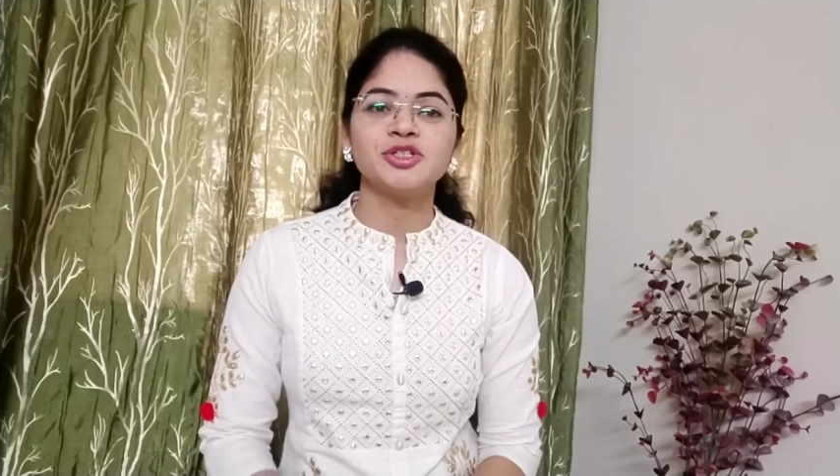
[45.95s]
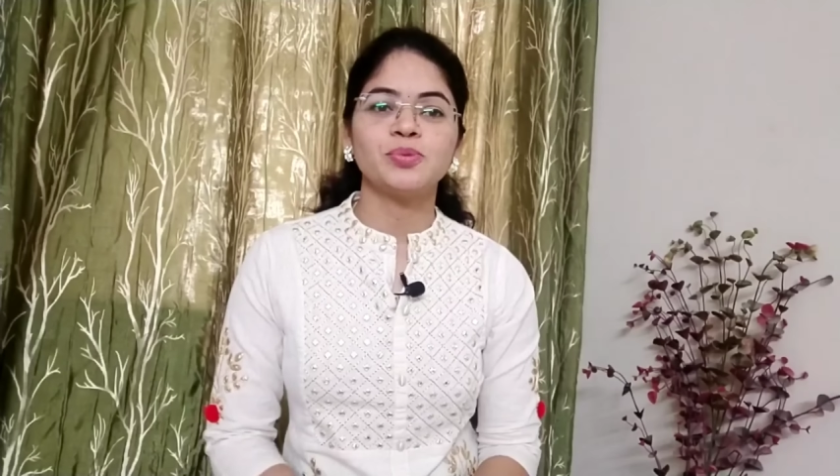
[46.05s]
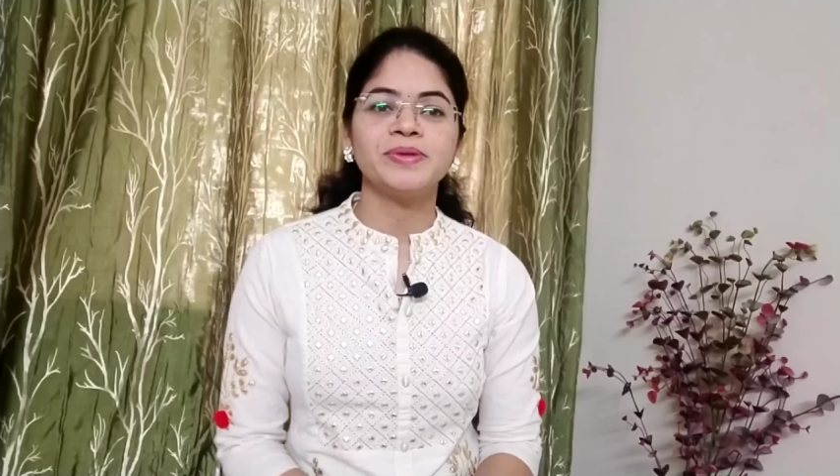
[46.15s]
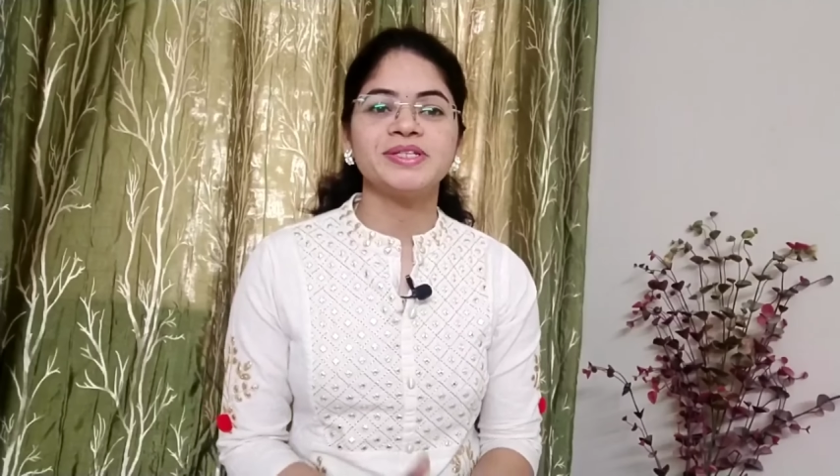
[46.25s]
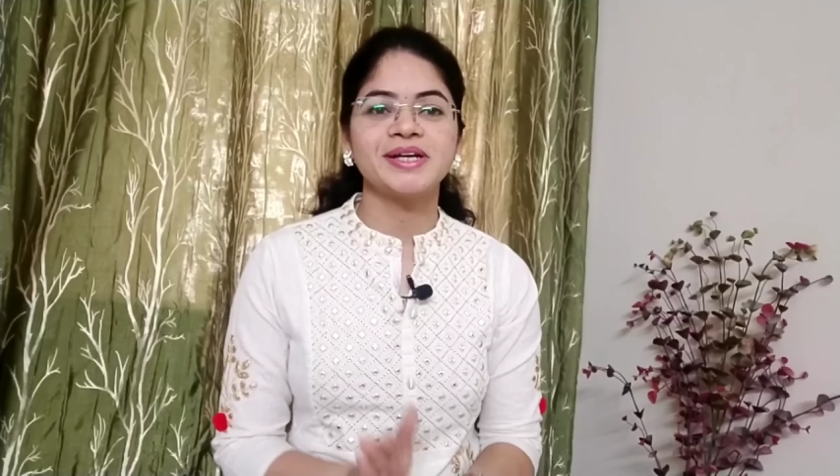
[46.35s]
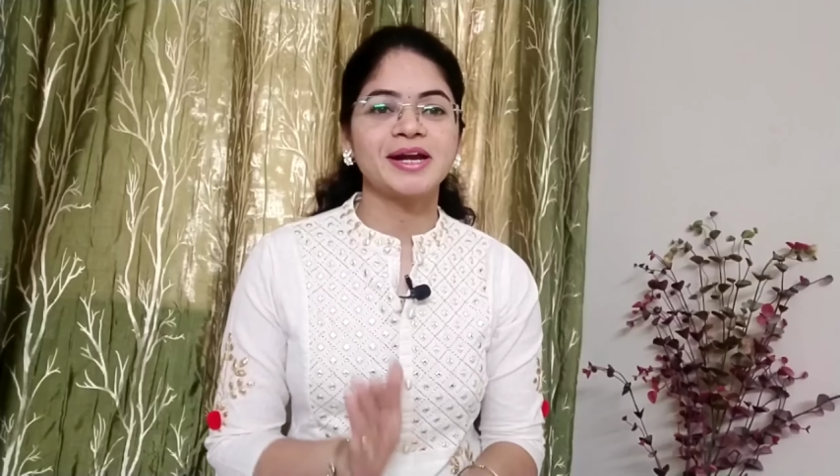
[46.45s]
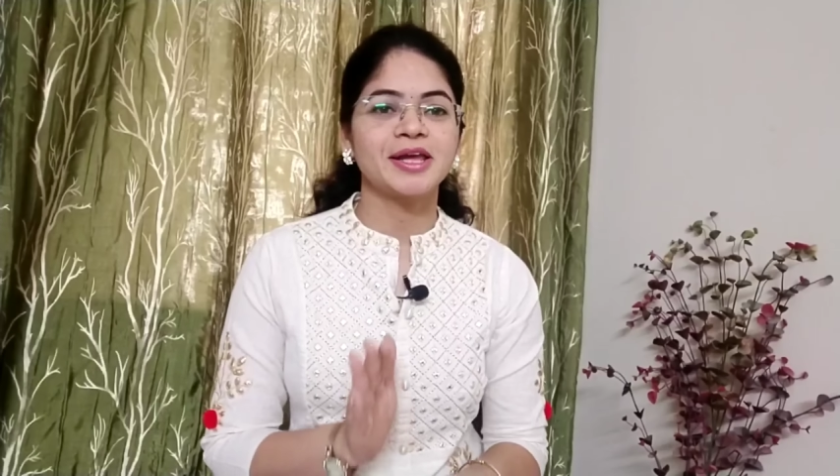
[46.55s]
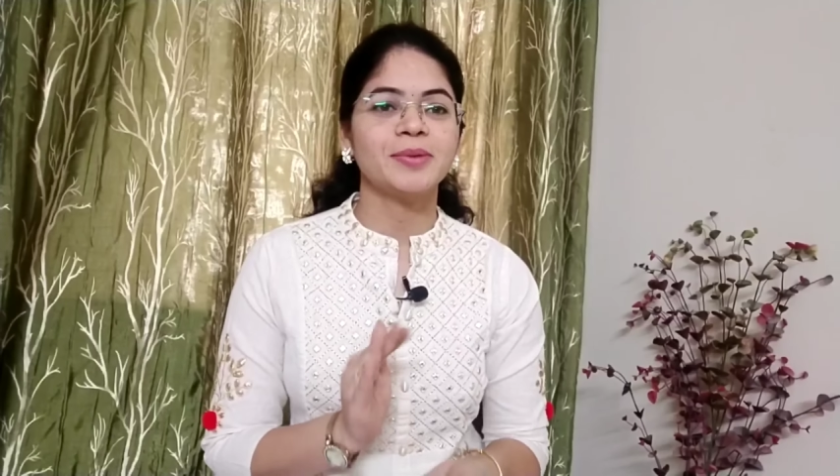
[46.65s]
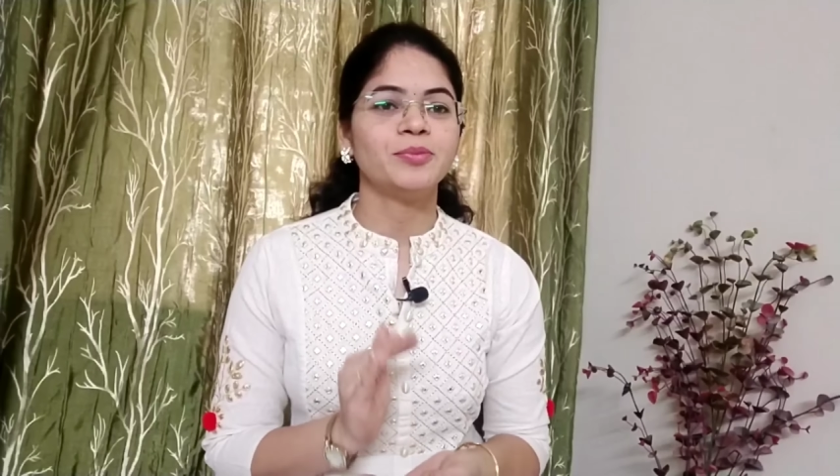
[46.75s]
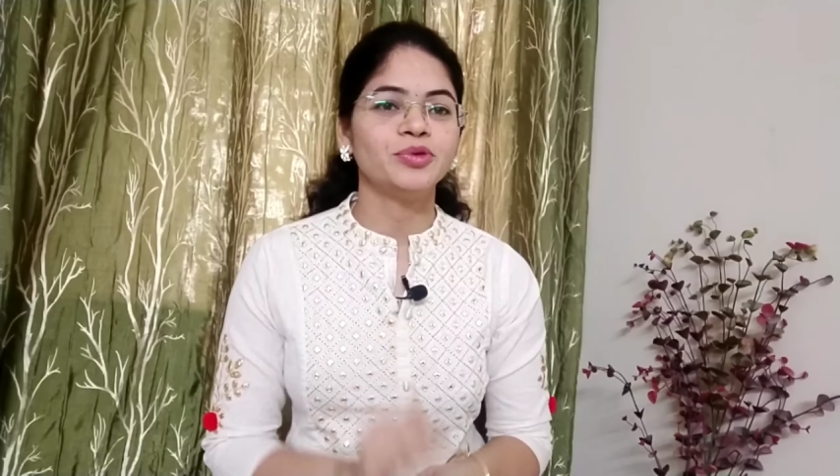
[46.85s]

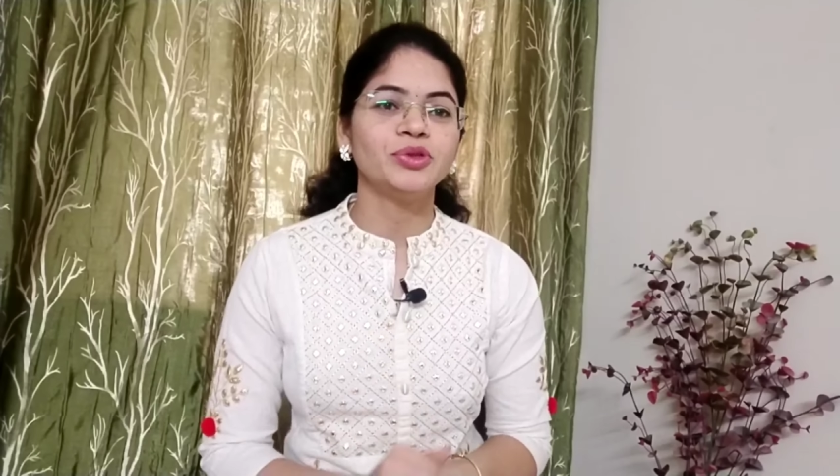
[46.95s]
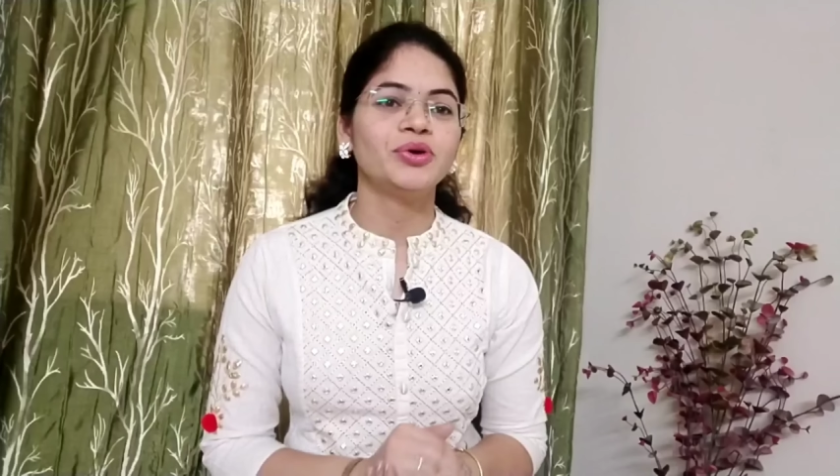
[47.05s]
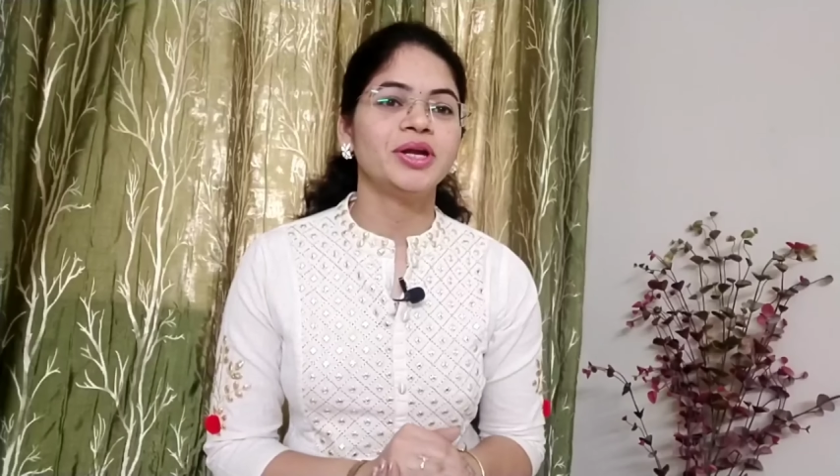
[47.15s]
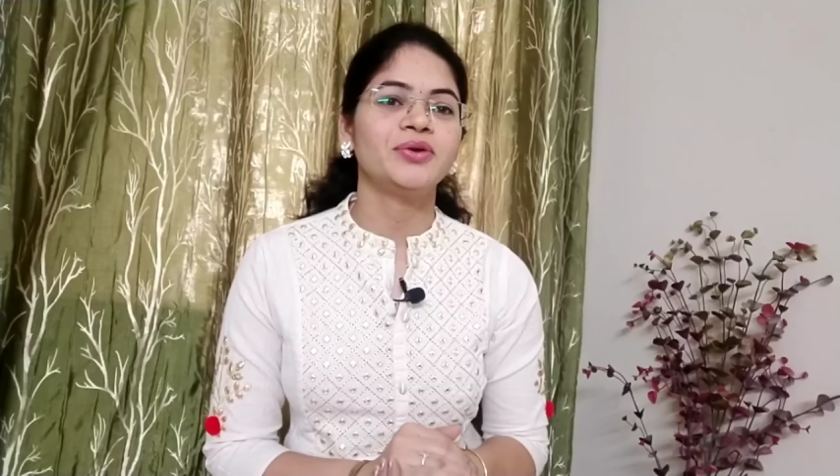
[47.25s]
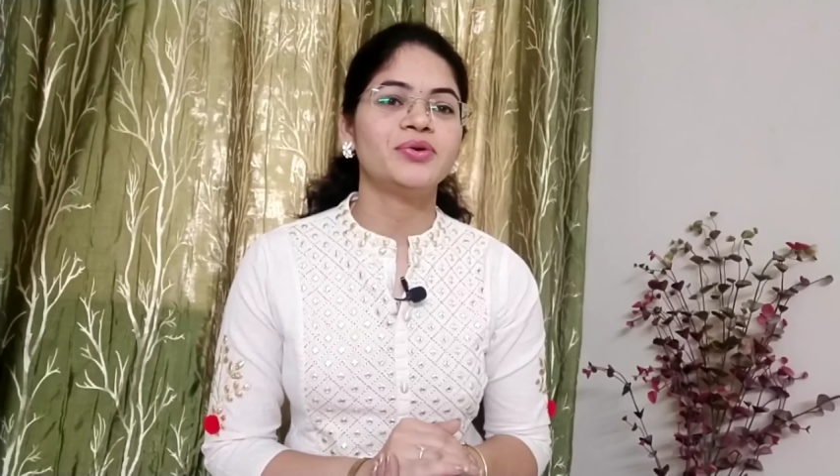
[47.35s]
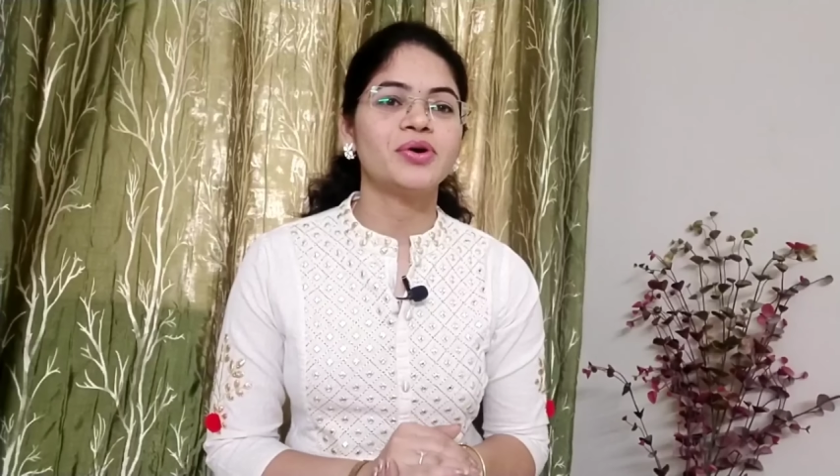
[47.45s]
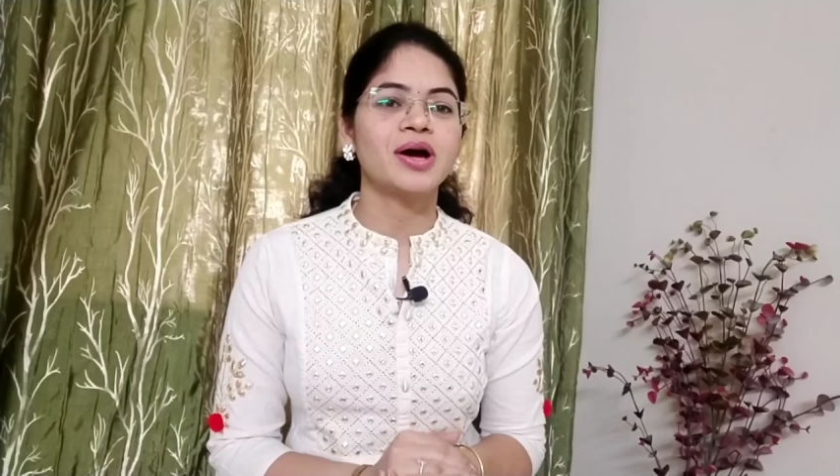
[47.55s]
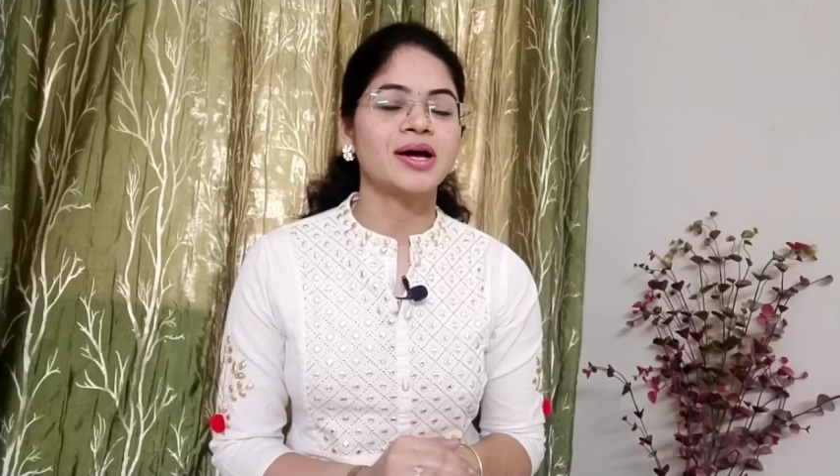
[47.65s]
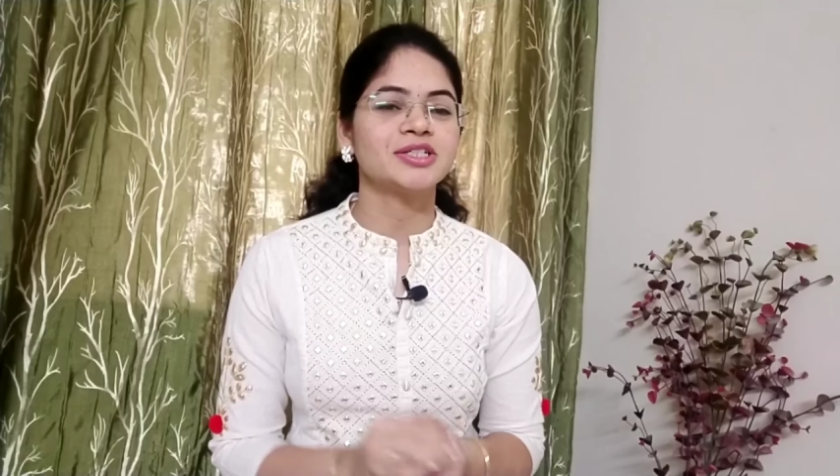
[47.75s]
చూపించడానికి ముందు నేను ఒక